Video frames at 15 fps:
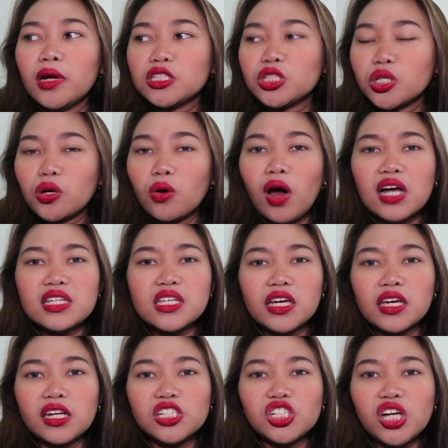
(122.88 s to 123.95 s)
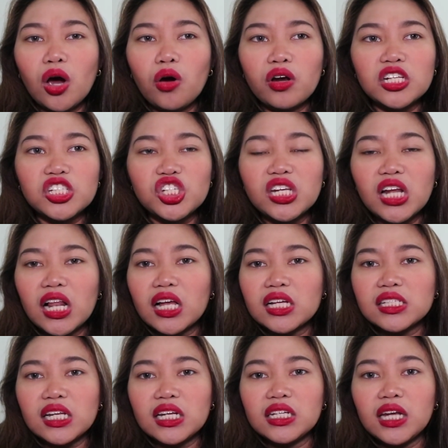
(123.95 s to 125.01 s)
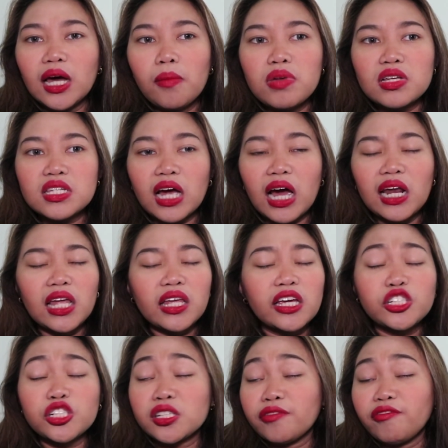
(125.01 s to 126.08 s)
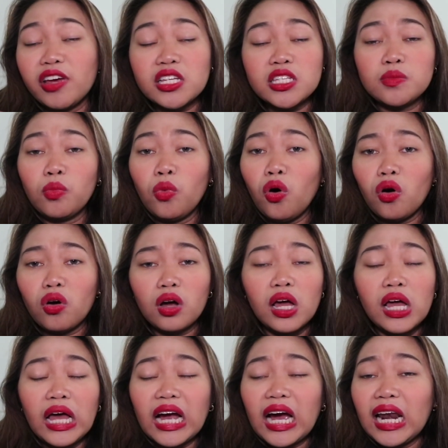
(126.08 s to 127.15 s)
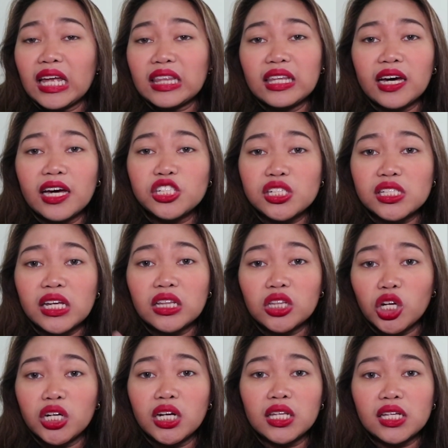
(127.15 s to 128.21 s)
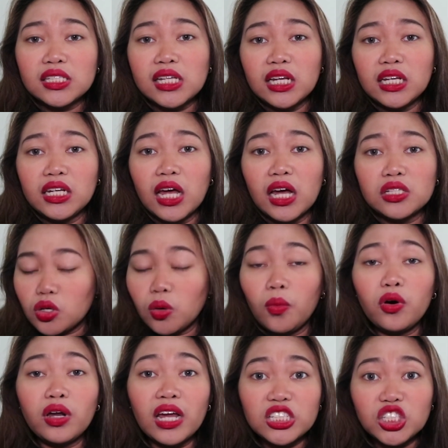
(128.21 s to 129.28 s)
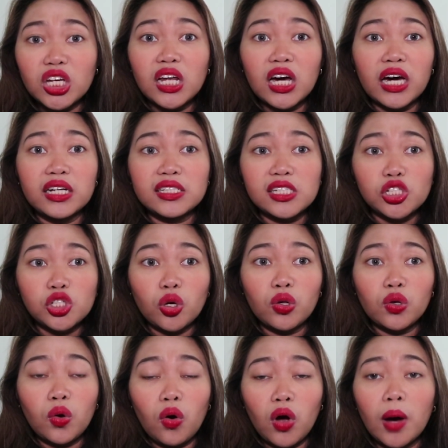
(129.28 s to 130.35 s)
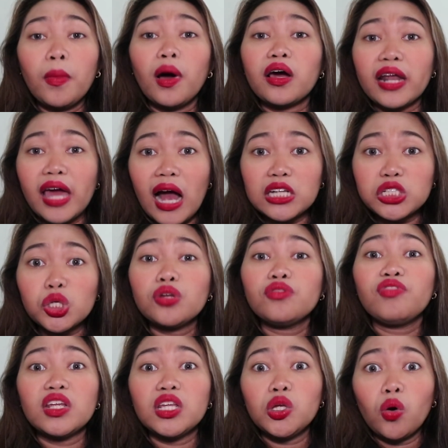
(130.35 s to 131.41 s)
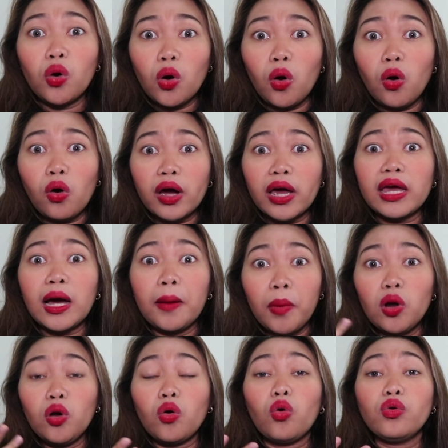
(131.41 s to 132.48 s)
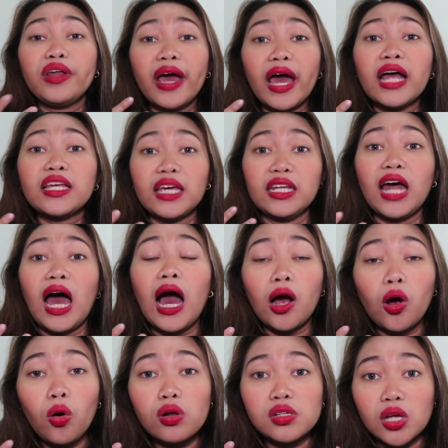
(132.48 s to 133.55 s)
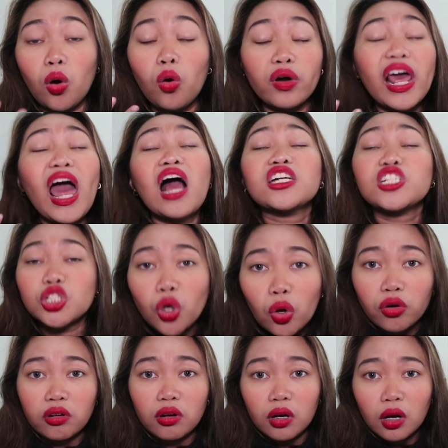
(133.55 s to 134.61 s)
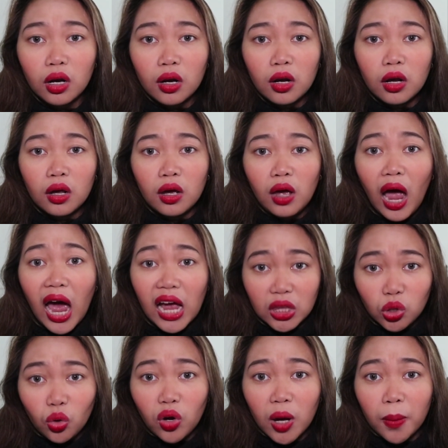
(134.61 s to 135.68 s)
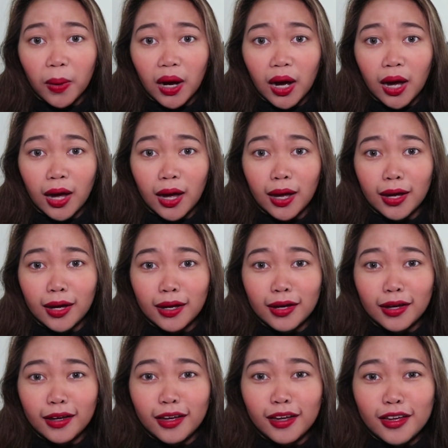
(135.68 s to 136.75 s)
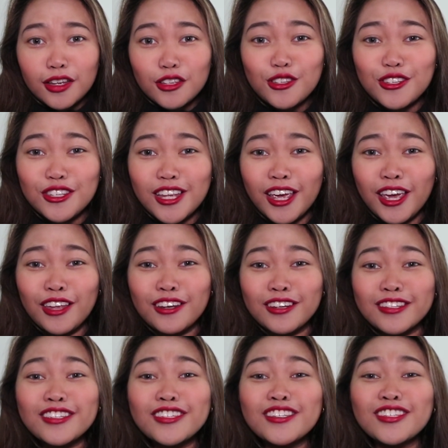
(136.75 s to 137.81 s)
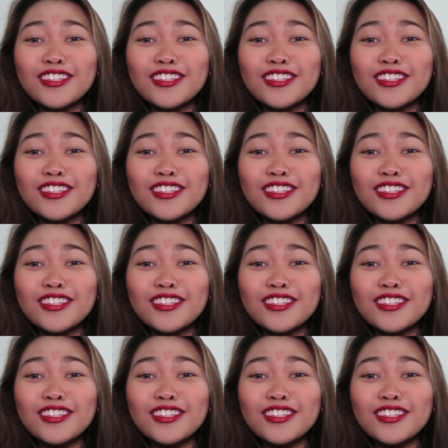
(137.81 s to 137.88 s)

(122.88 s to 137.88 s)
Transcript: not sure kung asa gini siya original ng salida. Basta kalat kini siya sa Facebook, kalat na kini siya sa internet ka salida. Sumuha so, na siya nakadesisyon ko nga mag-reaction video ko kay kabalo ko daghan kinahangol sa kong reaction ato nga mga scenes